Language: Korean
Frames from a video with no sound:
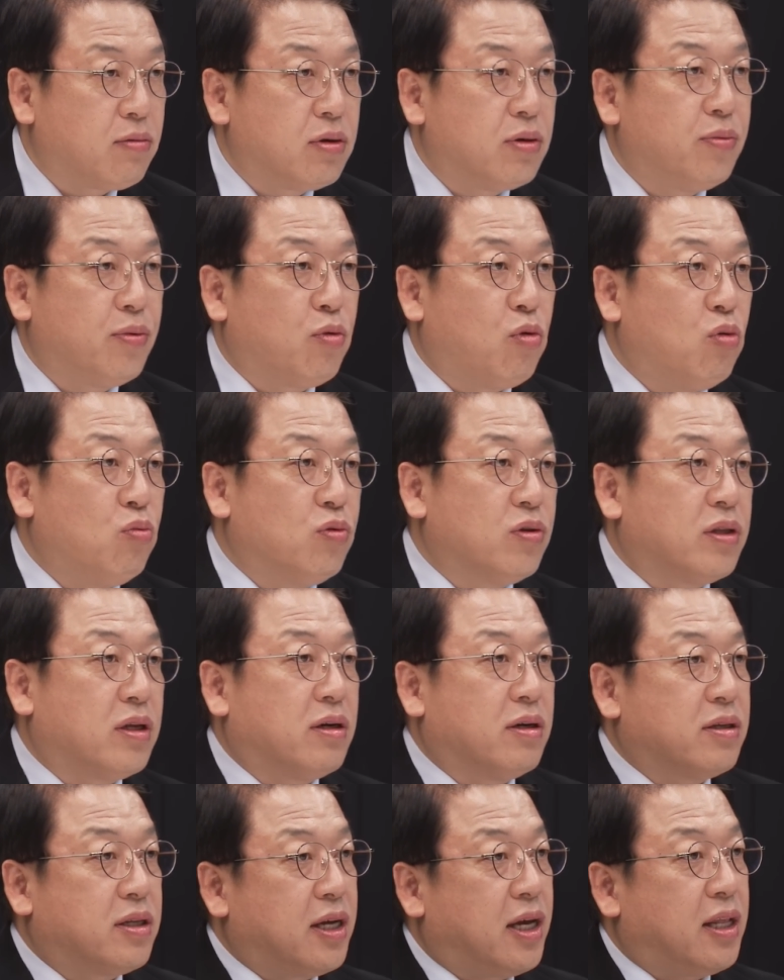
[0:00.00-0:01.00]
그러면
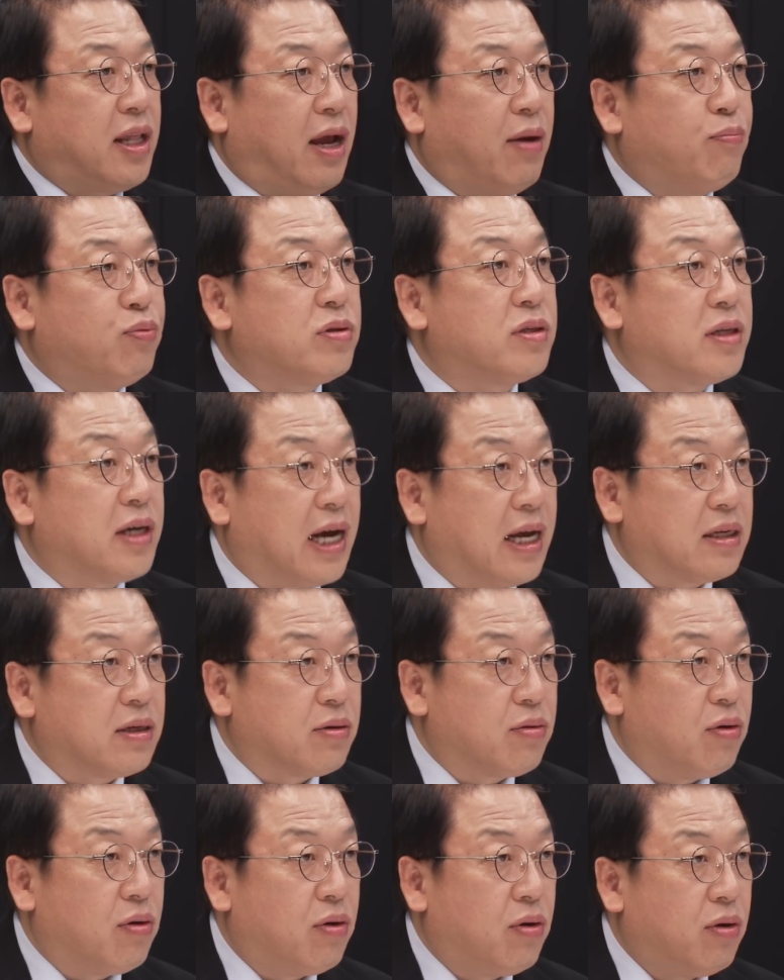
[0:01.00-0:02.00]
공무원들을 어떻게 다
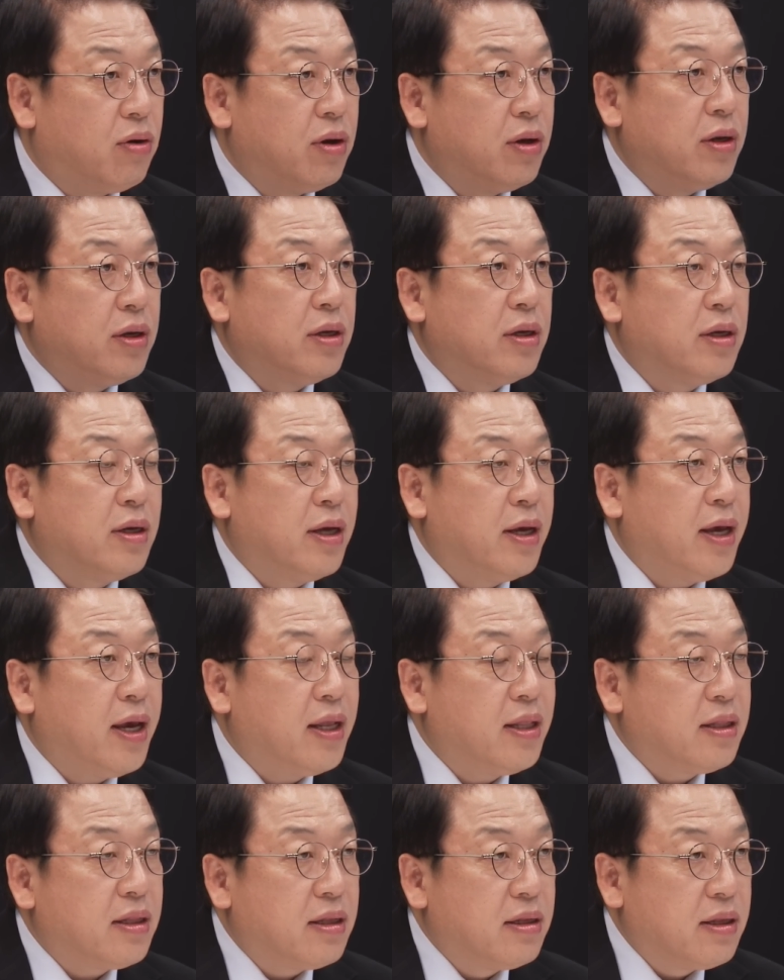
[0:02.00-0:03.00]
붙여가지고 그렇죠.
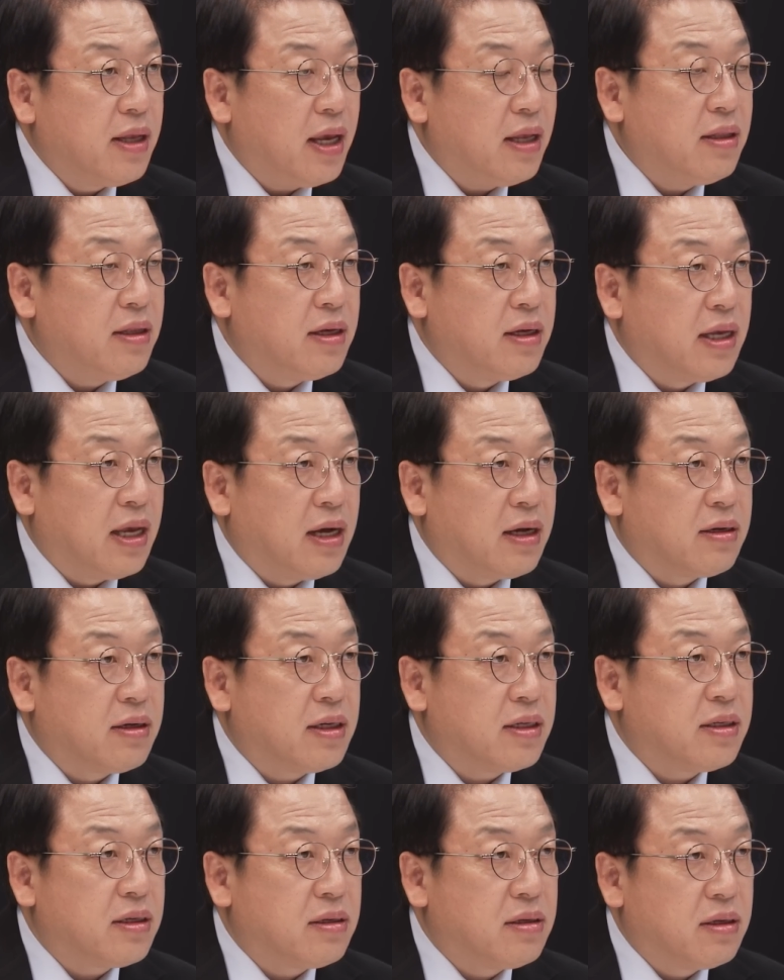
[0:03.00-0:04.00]
했, 느냐
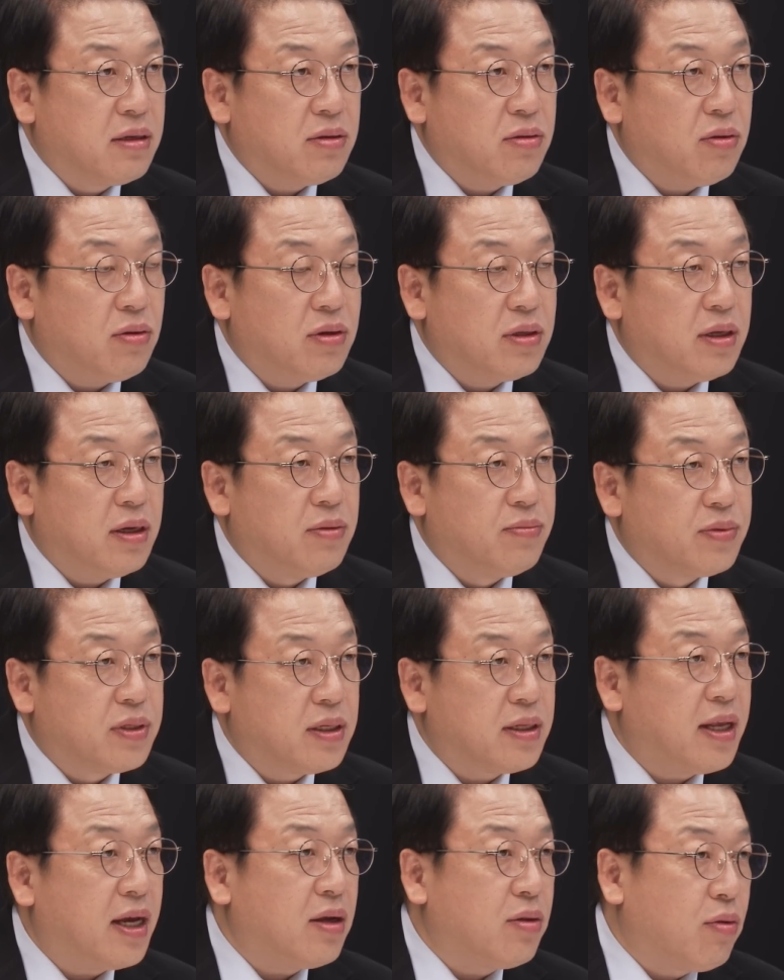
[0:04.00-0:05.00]
그래서 그것도 이제
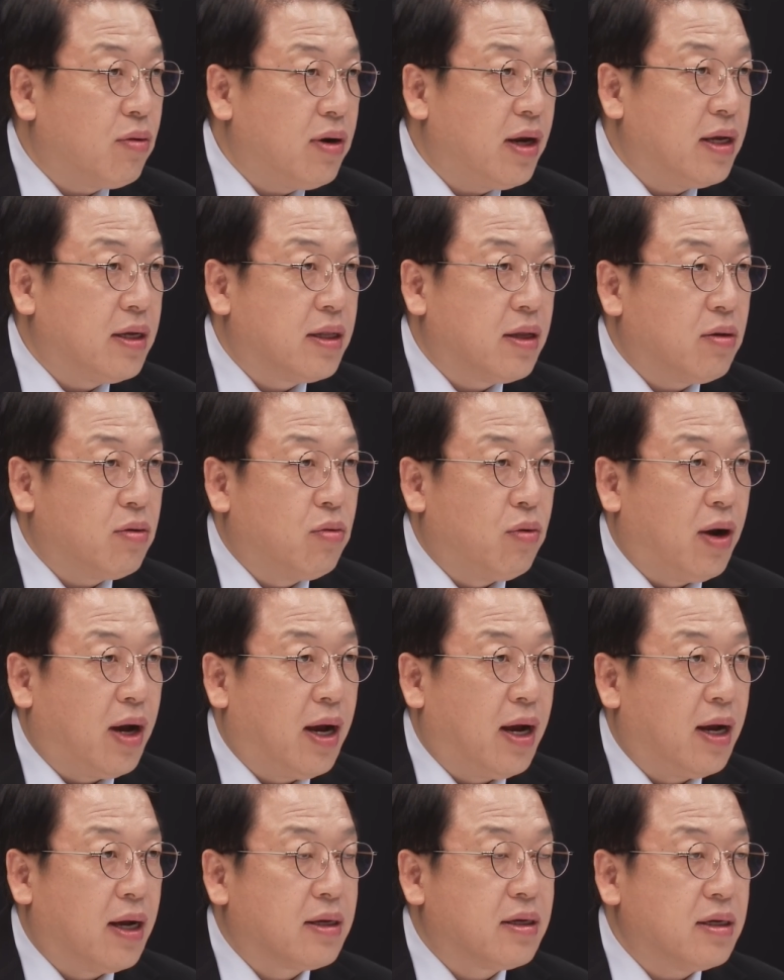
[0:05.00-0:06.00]
엄청나게 논란이 되고
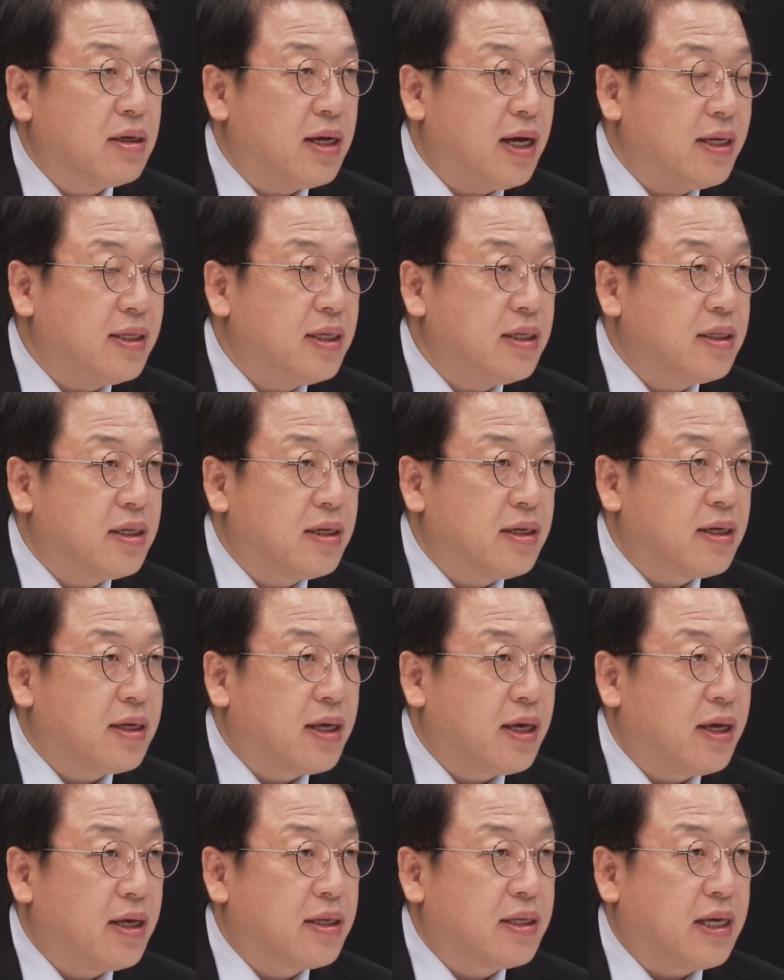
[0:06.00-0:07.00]
와 끝까지
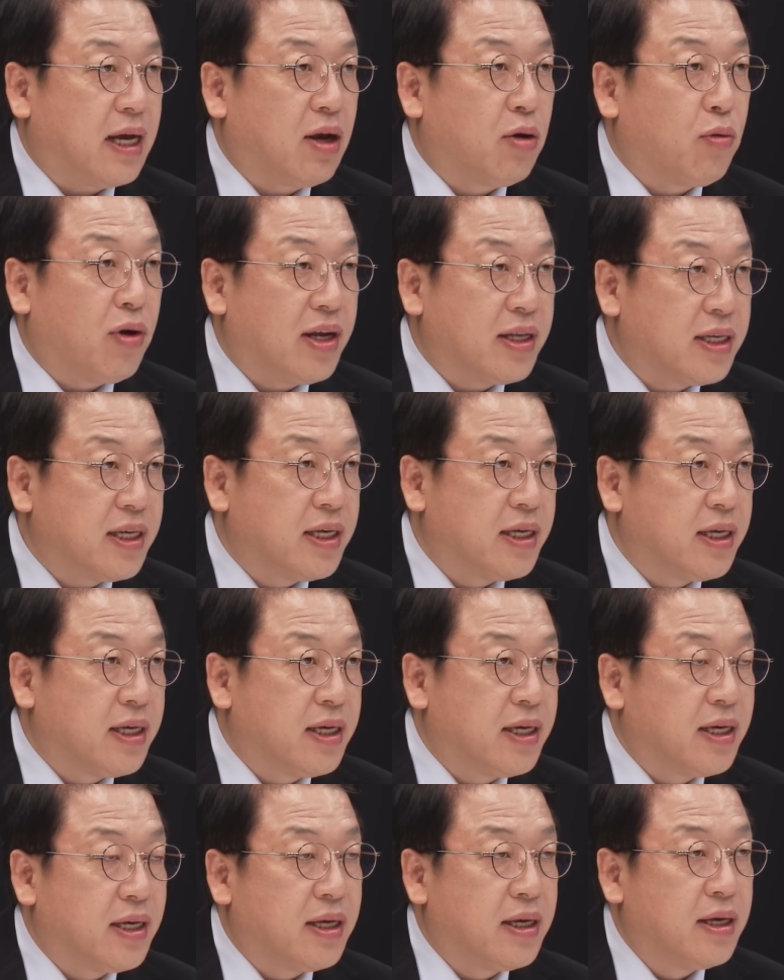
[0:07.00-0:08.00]
저렇게 네.
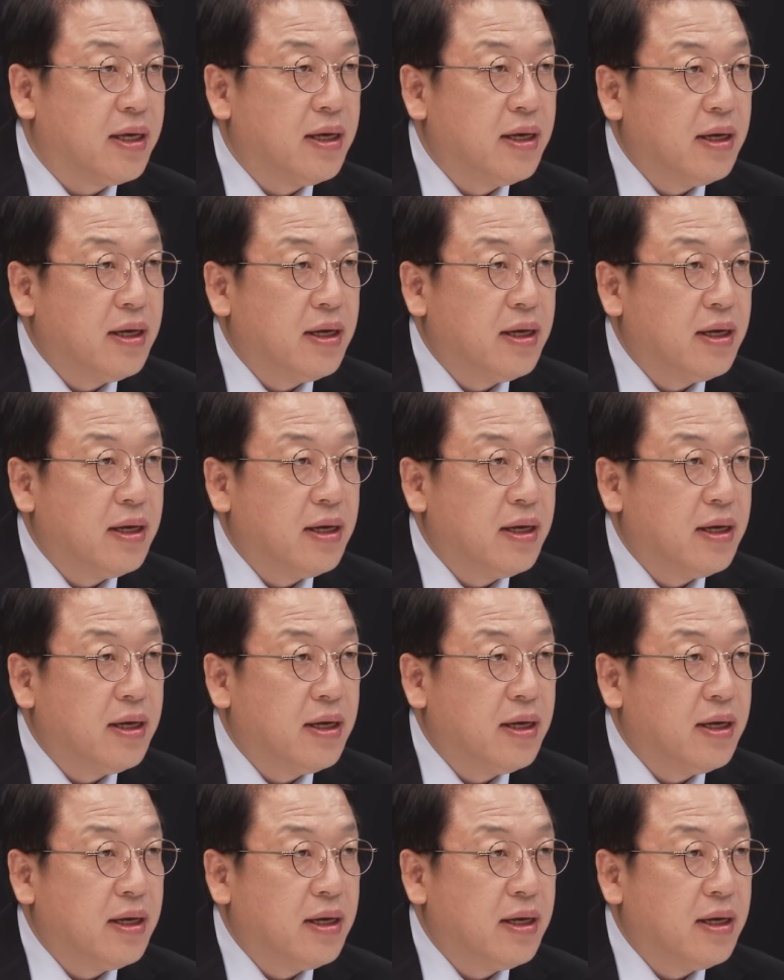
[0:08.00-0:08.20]
장관이 네.